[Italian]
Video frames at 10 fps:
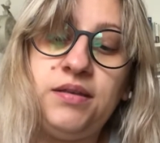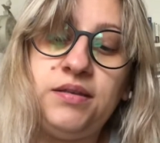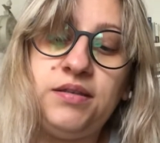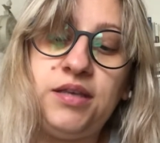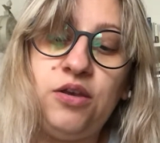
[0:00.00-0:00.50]

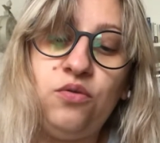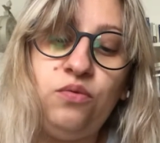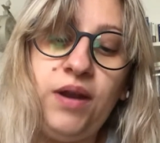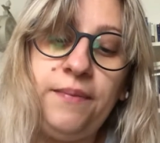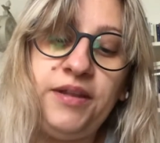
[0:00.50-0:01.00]
Se
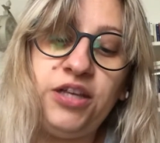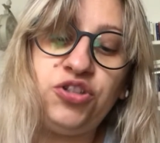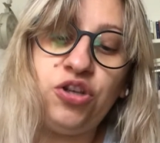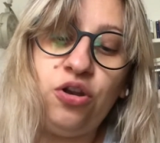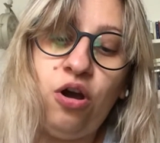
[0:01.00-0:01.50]
una meta
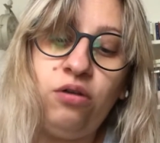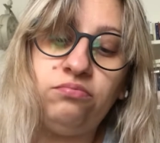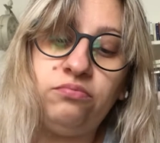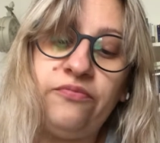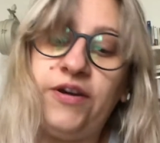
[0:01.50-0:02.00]
ce
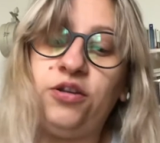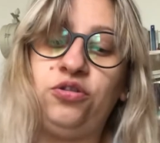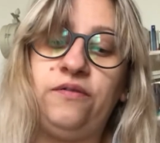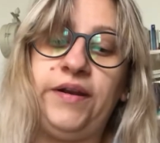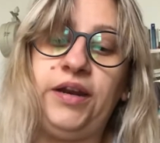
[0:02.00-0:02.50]
l'ho, Vado a
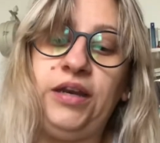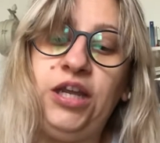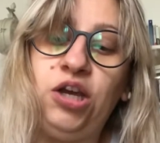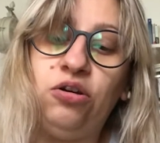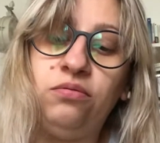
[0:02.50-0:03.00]
trovare
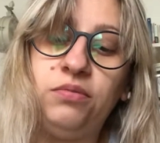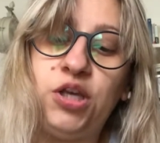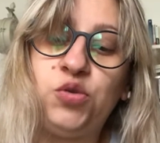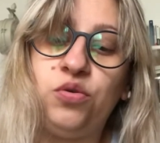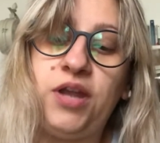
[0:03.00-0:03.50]
Nico
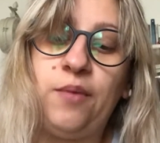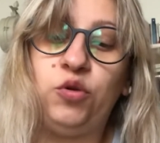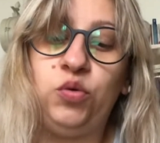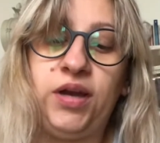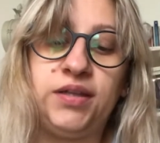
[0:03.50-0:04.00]
e suoniamo
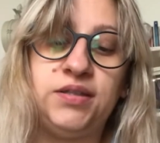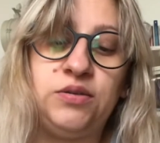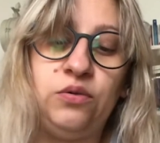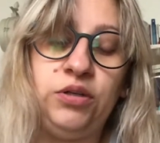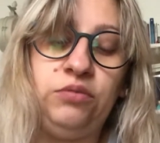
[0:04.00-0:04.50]
due
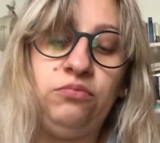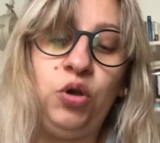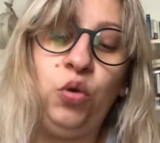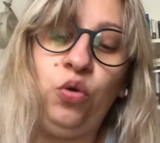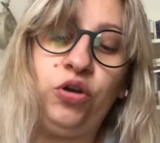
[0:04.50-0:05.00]
canzoni,
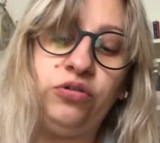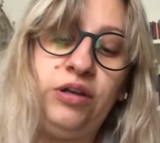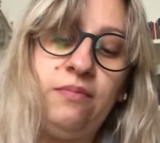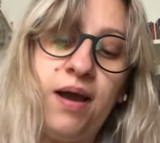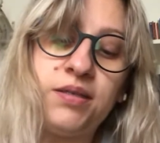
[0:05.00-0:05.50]
lui con
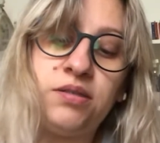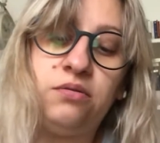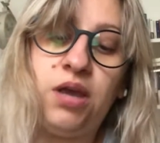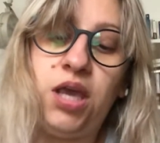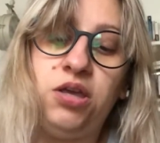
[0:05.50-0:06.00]
il
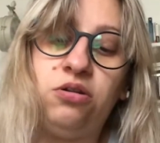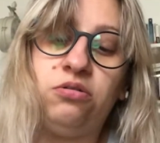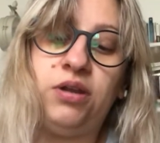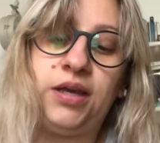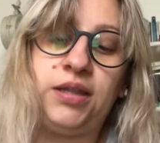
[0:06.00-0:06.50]
basso e io
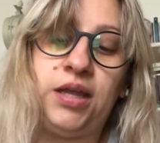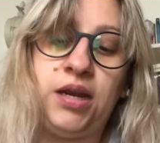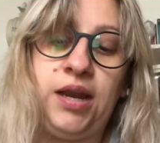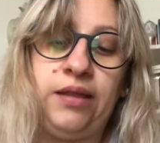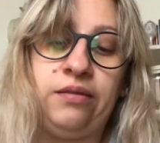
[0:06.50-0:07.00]
con la
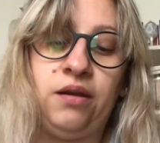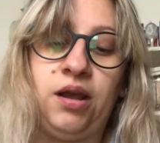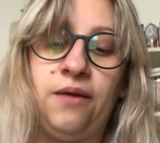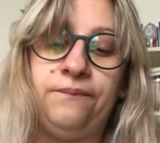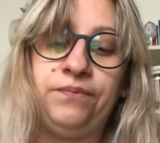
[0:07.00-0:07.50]
chitarra
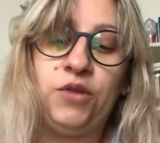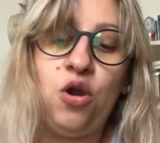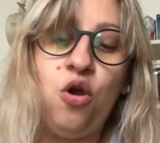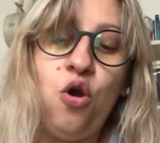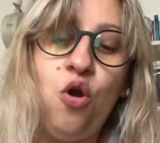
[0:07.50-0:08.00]
elettrica.
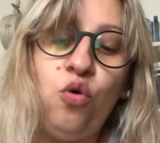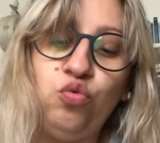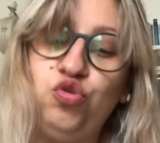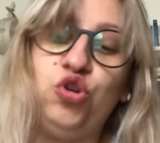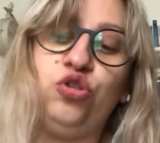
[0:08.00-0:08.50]

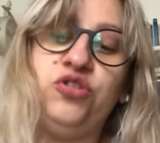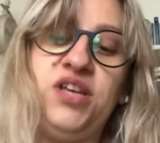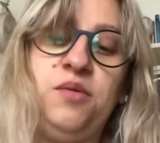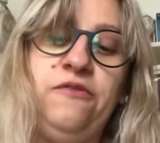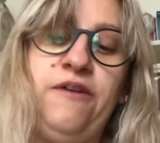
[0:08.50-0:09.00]
Un giorno
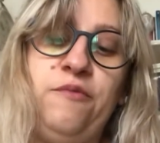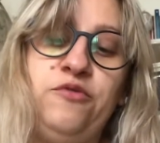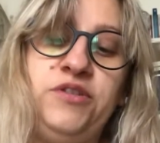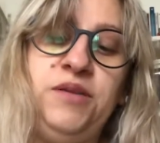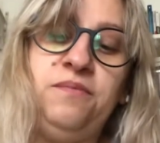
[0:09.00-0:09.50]
saremo
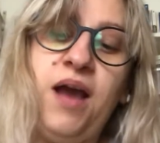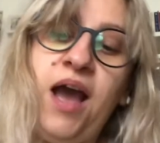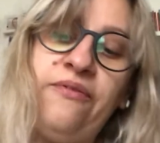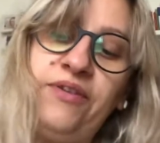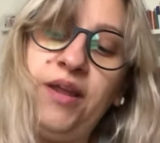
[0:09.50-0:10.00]
famosi,
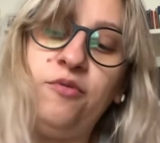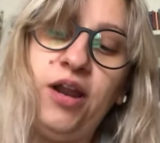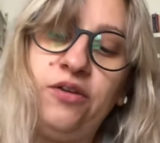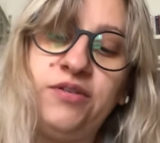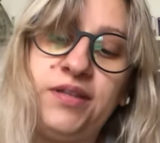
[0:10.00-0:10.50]
avremo la
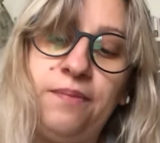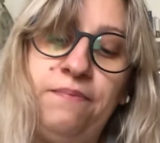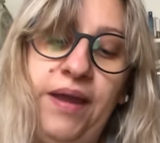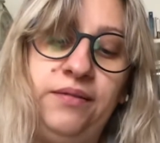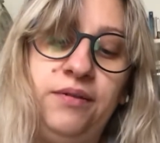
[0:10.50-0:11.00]
nostra
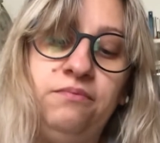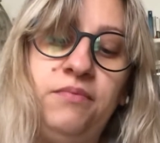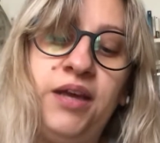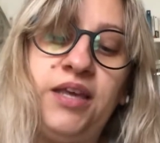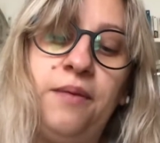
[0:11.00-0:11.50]
band,
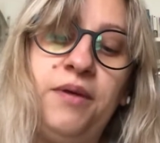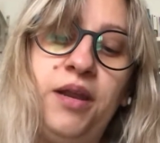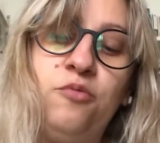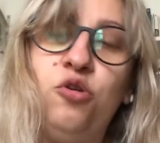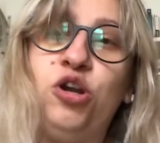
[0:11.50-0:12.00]
la
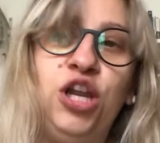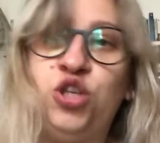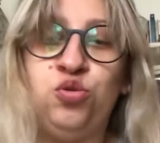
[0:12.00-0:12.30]
chiameremo La